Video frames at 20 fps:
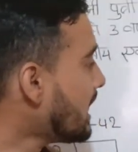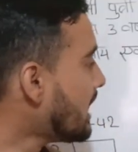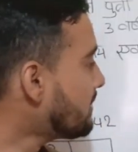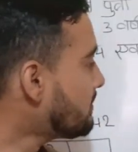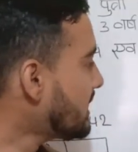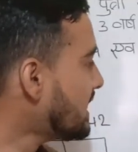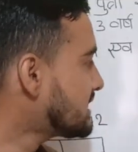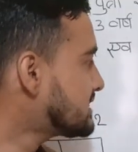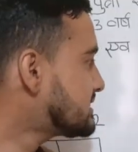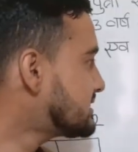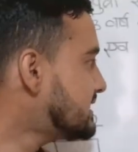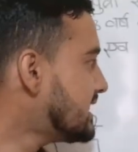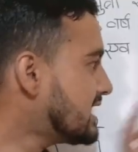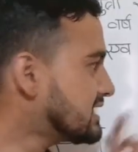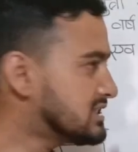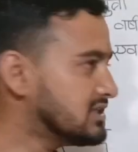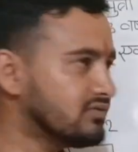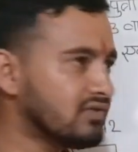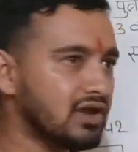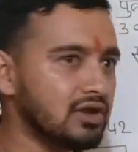आप एक्स की
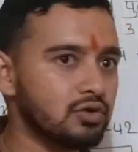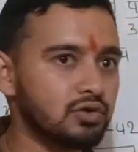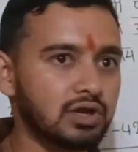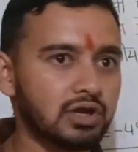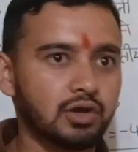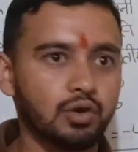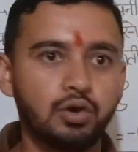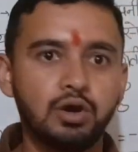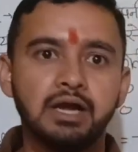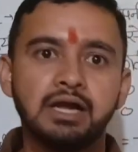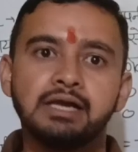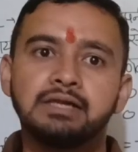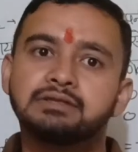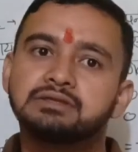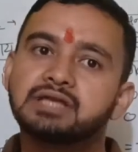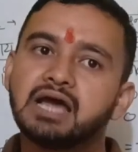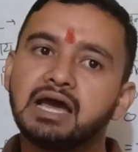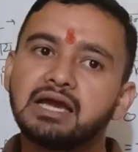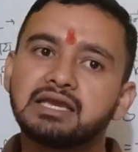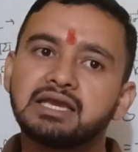ऐसी वैल्यू रखो
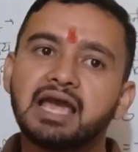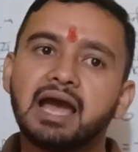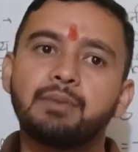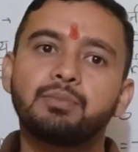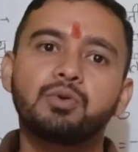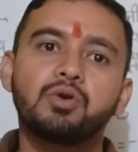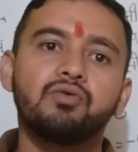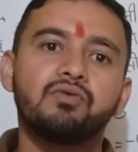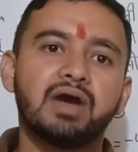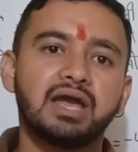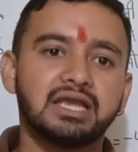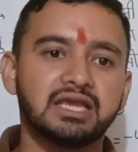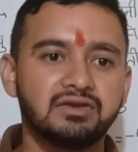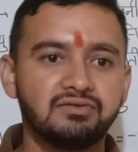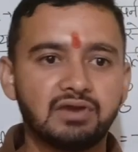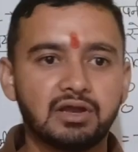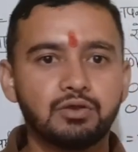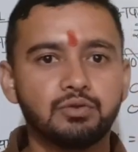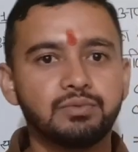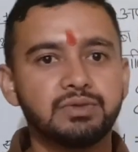ताकि आपको वाई की
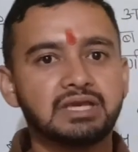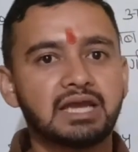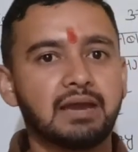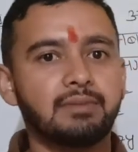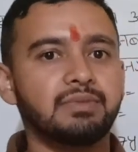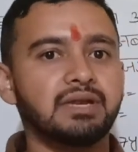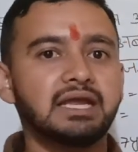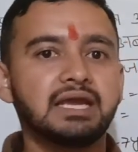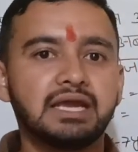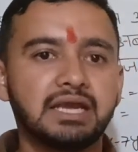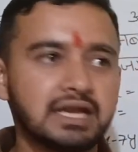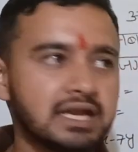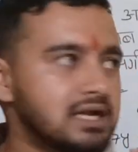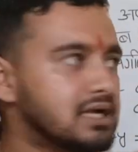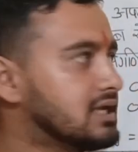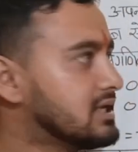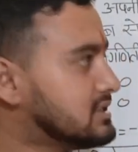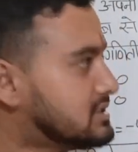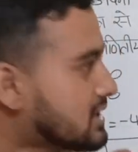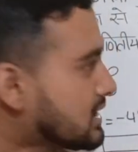वैल्यू भी क्या मिले
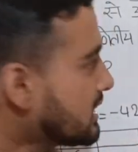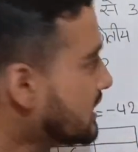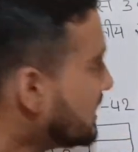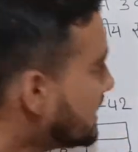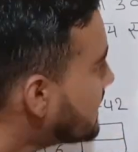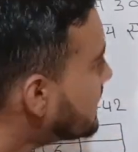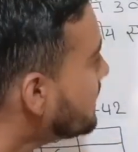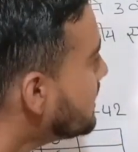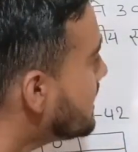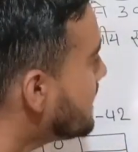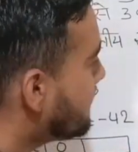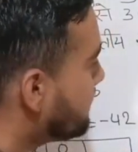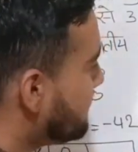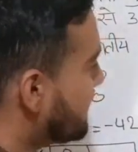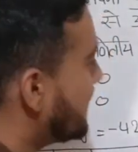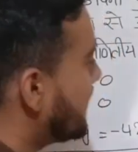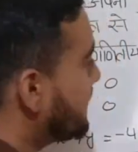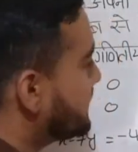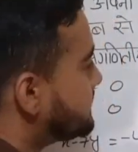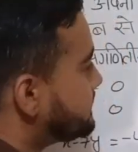इंटीजर ही
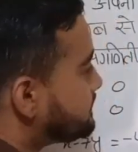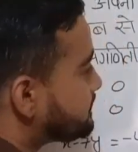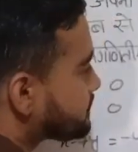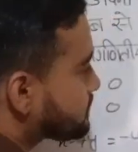मिले